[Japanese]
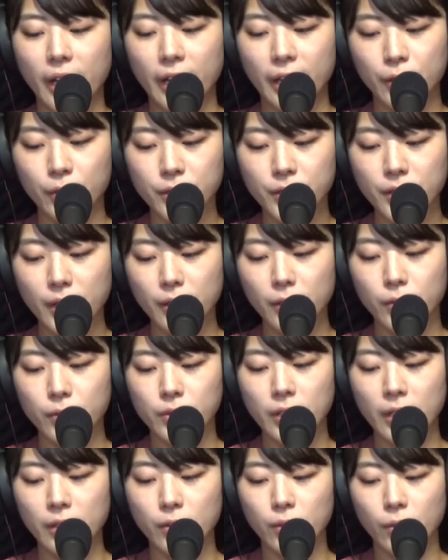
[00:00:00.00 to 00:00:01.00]
江戸時代の
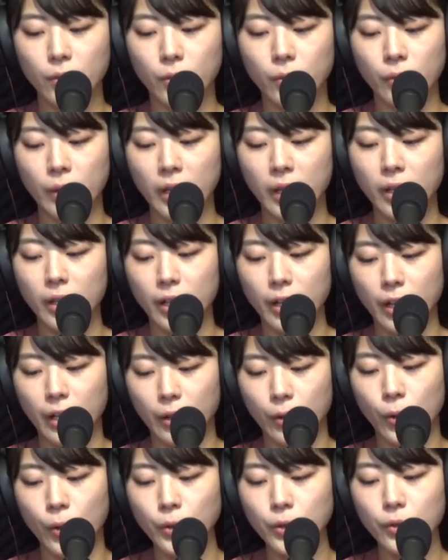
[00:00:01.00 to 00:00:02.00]
銭湯は
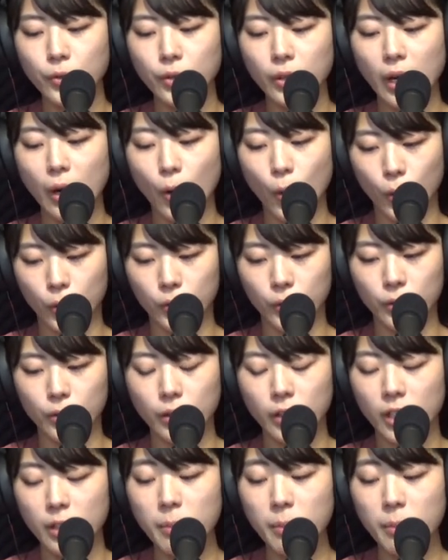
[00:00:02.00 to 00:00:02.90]
え混浴が多く